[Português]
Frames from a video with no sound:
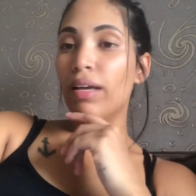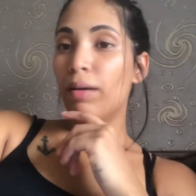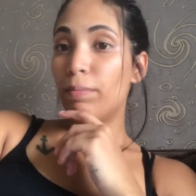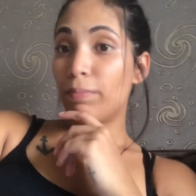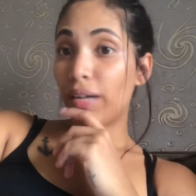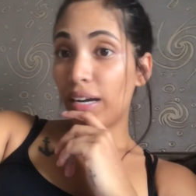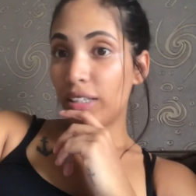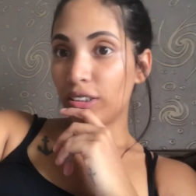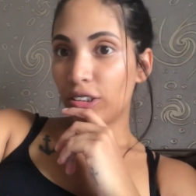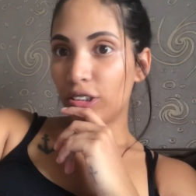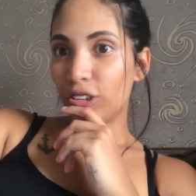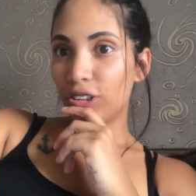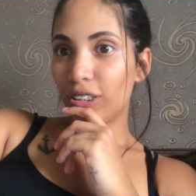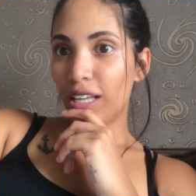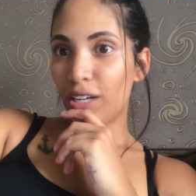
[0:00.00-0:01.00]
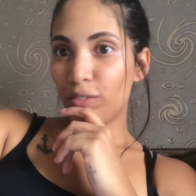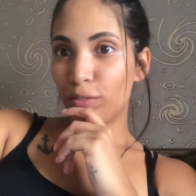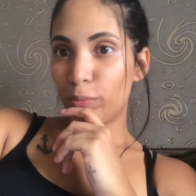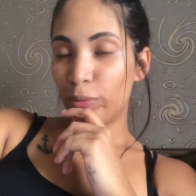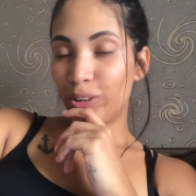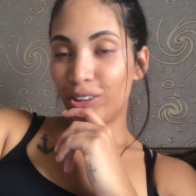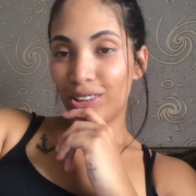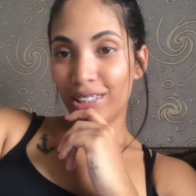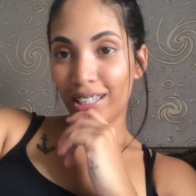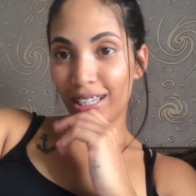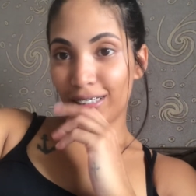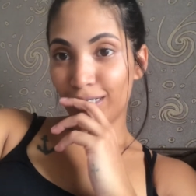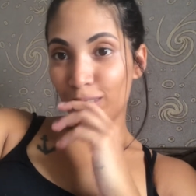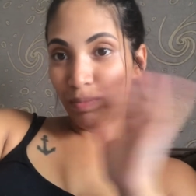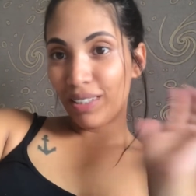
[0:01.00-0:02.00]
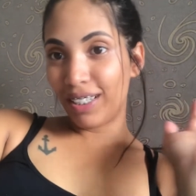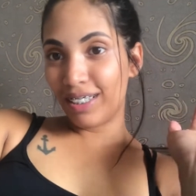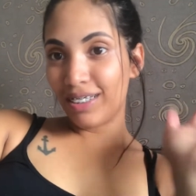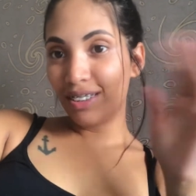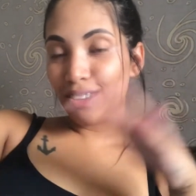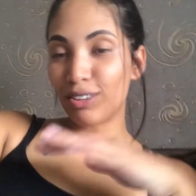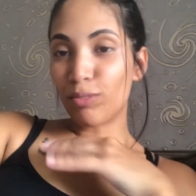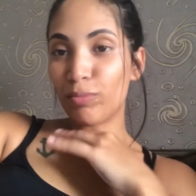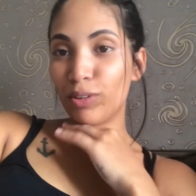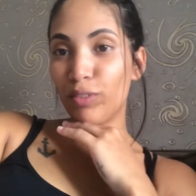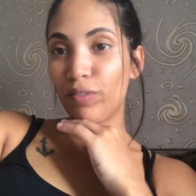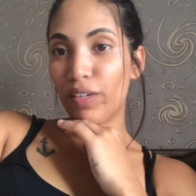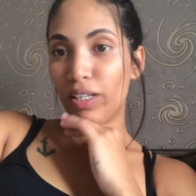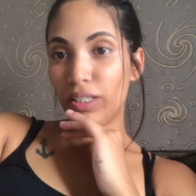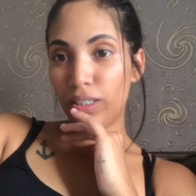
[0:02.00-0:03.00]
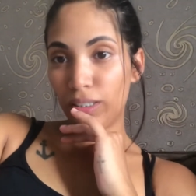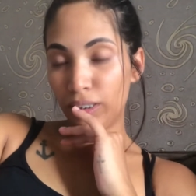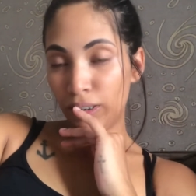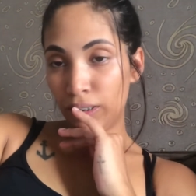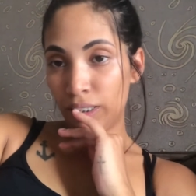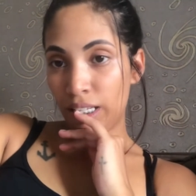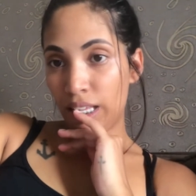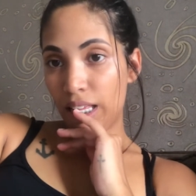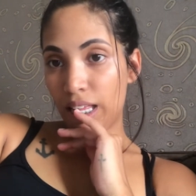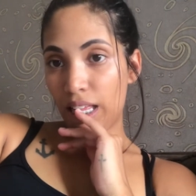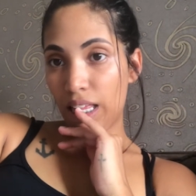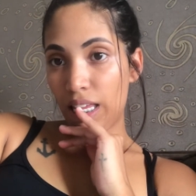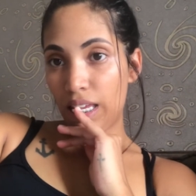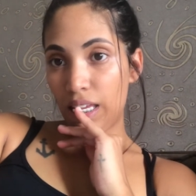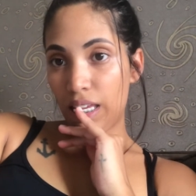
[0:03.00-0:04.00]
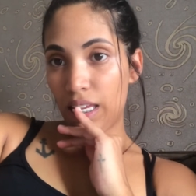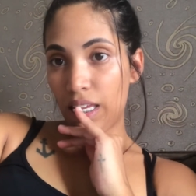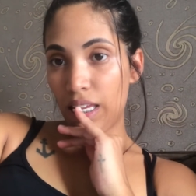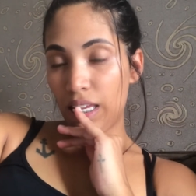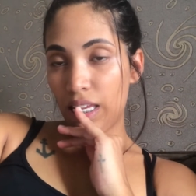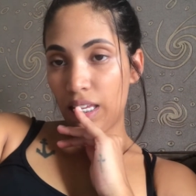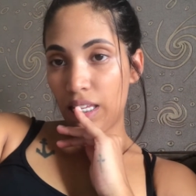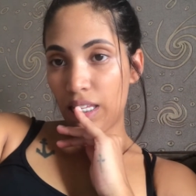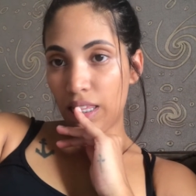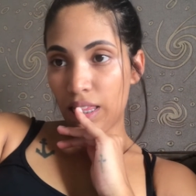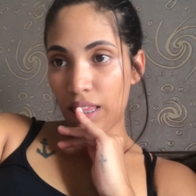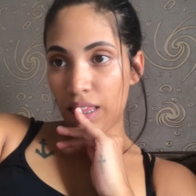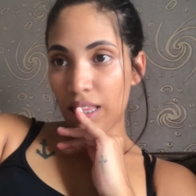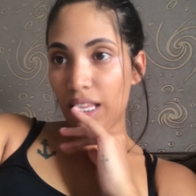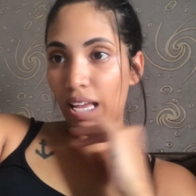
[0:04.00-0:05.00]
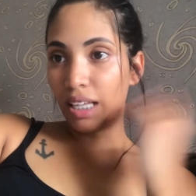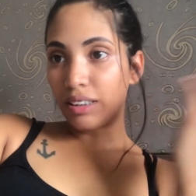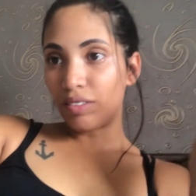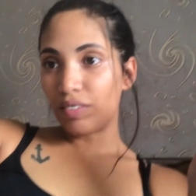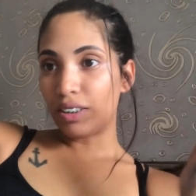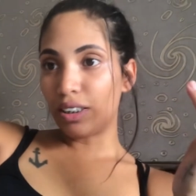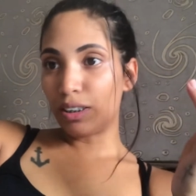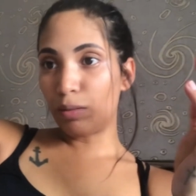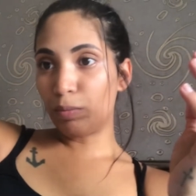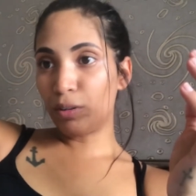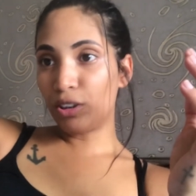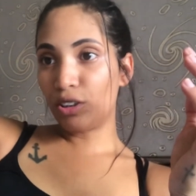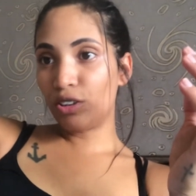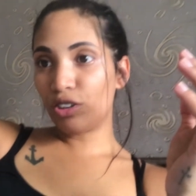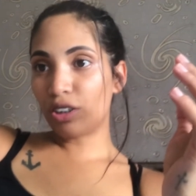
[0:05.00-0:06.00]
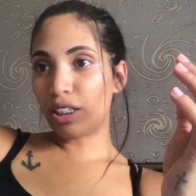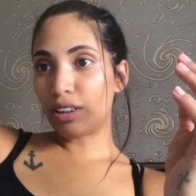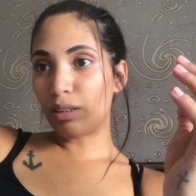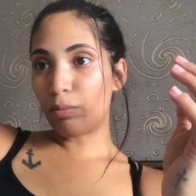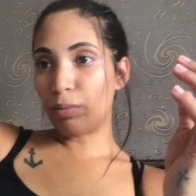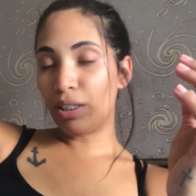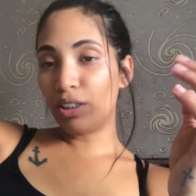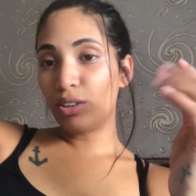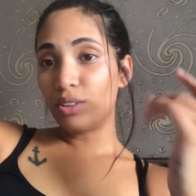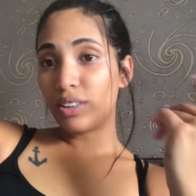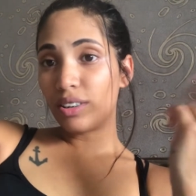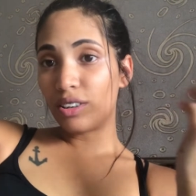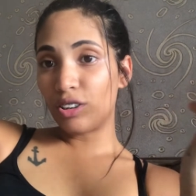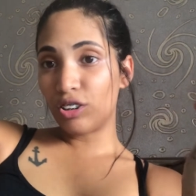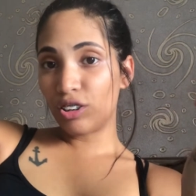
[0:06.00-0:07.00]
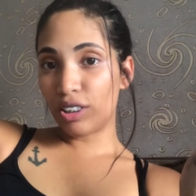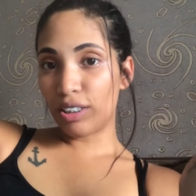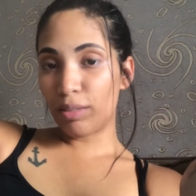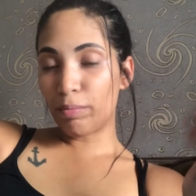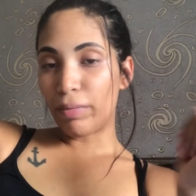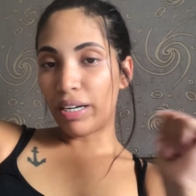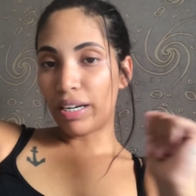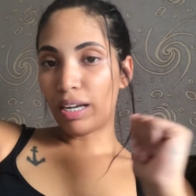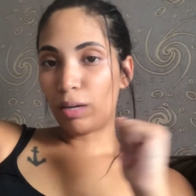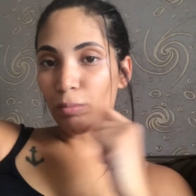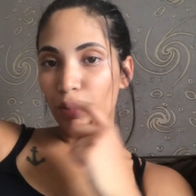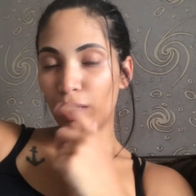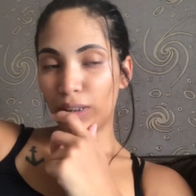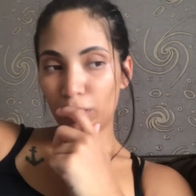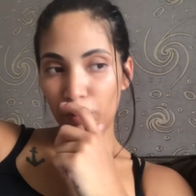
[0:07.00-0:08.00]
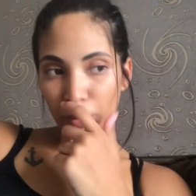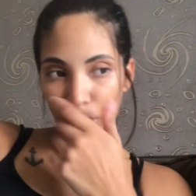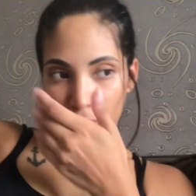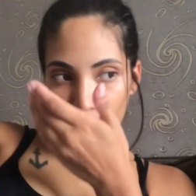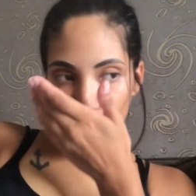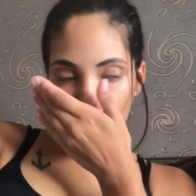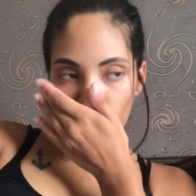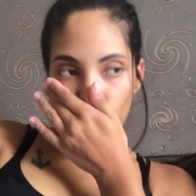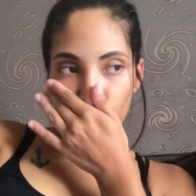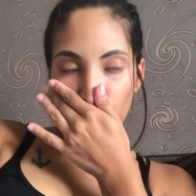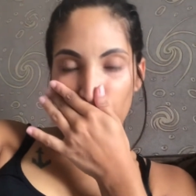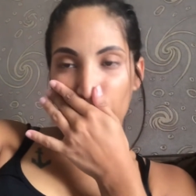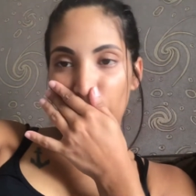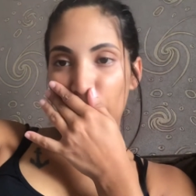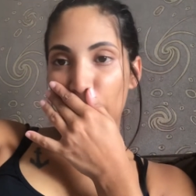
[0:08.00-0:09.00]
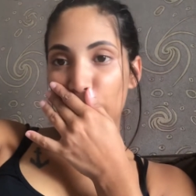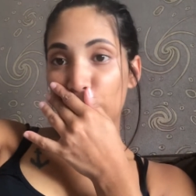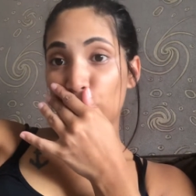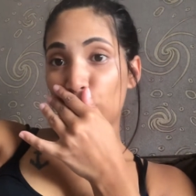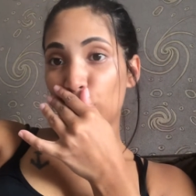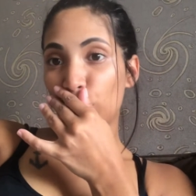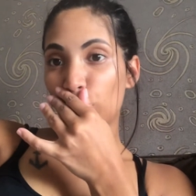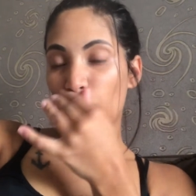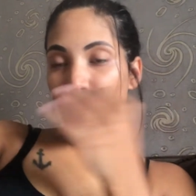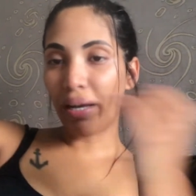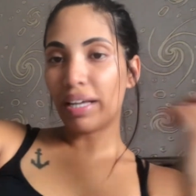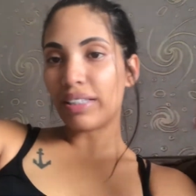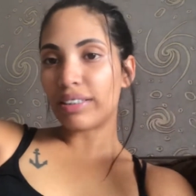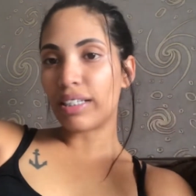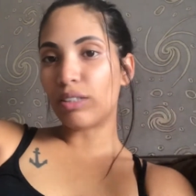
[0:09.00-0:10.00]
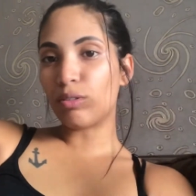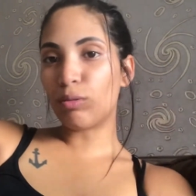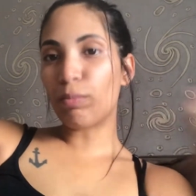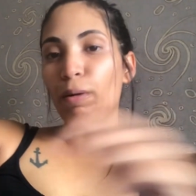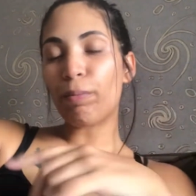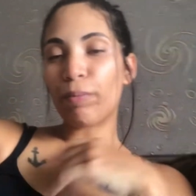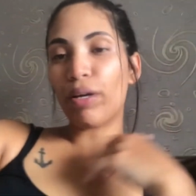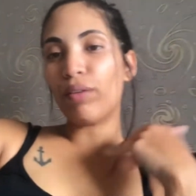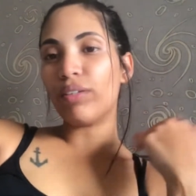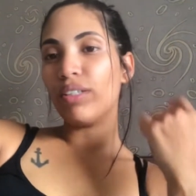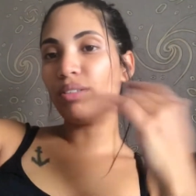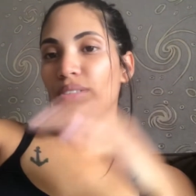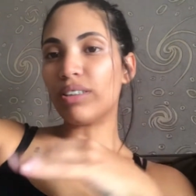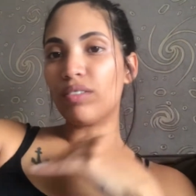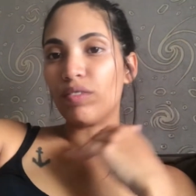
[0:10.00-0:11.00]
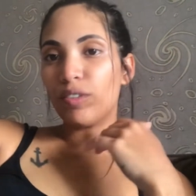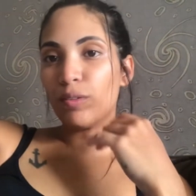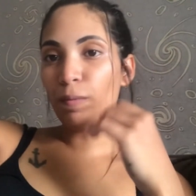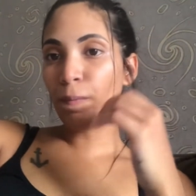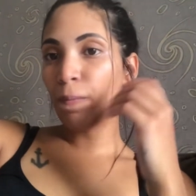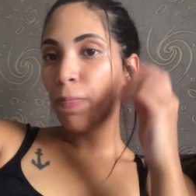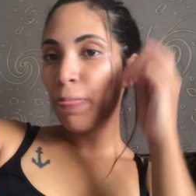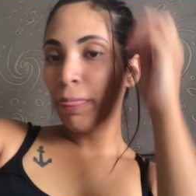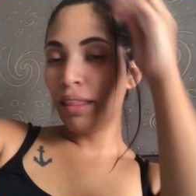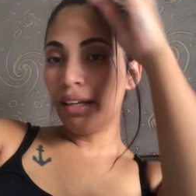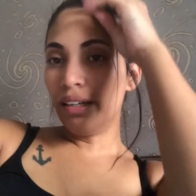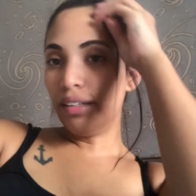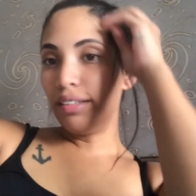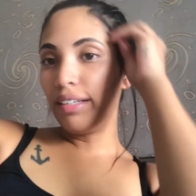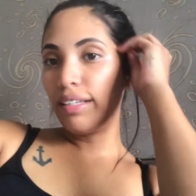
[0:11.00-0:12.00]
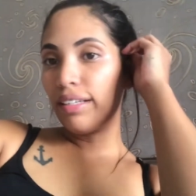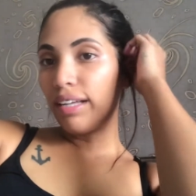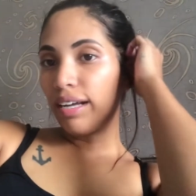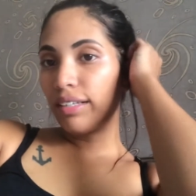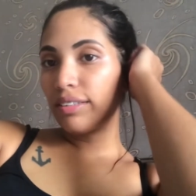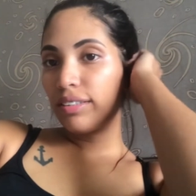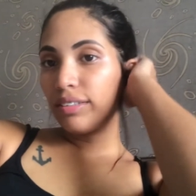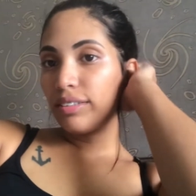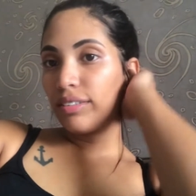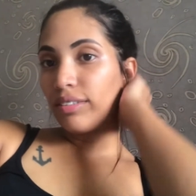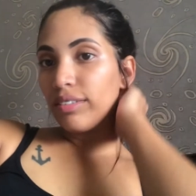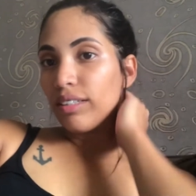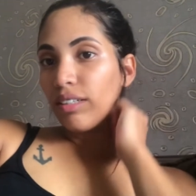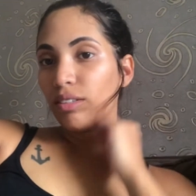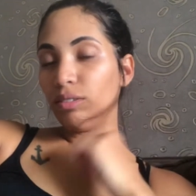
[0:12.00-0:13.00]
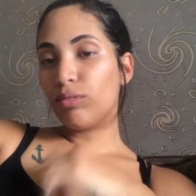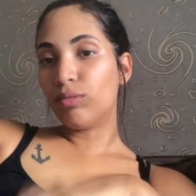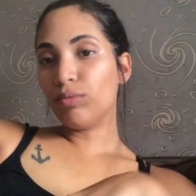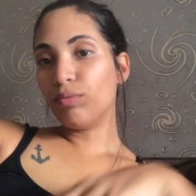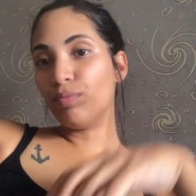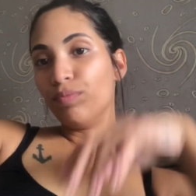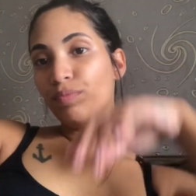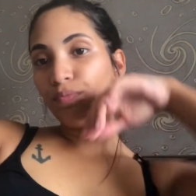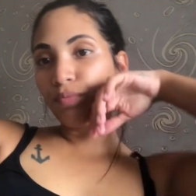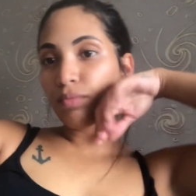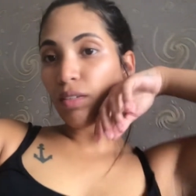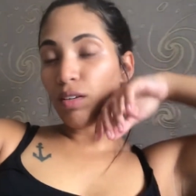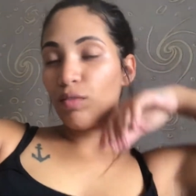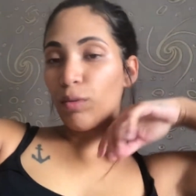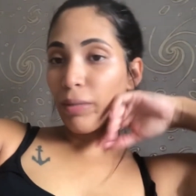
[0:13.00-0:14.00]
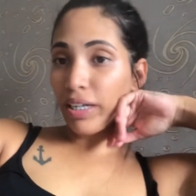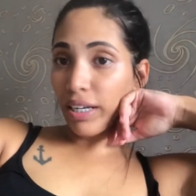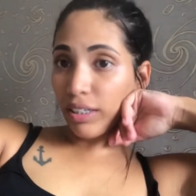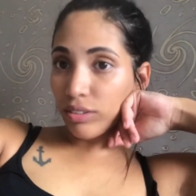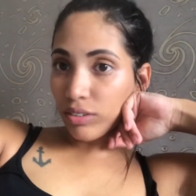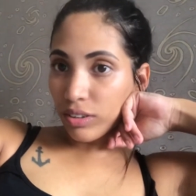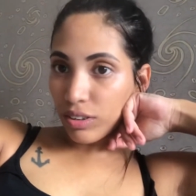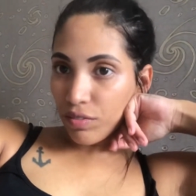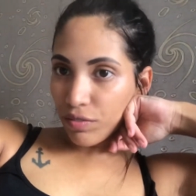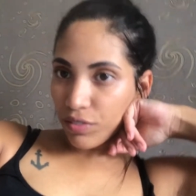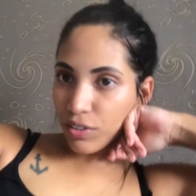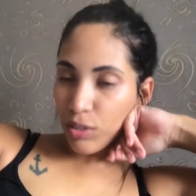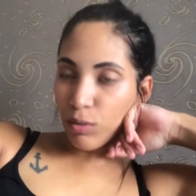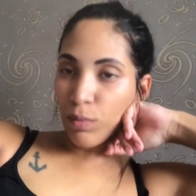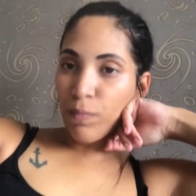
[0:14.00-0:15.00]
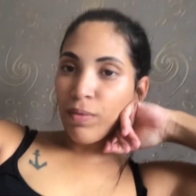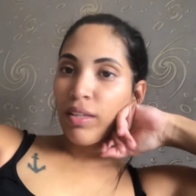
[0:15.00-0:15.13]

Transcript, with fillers: Mas, gente, lá eu fui pedido em casamento, tô muito feliz. E através desse pedido de casamento, eu decidi marcar meu casamento, né? Porque a gente não é casado no papel, nem no civil, nem nada. Então, eu vou marcar no civil.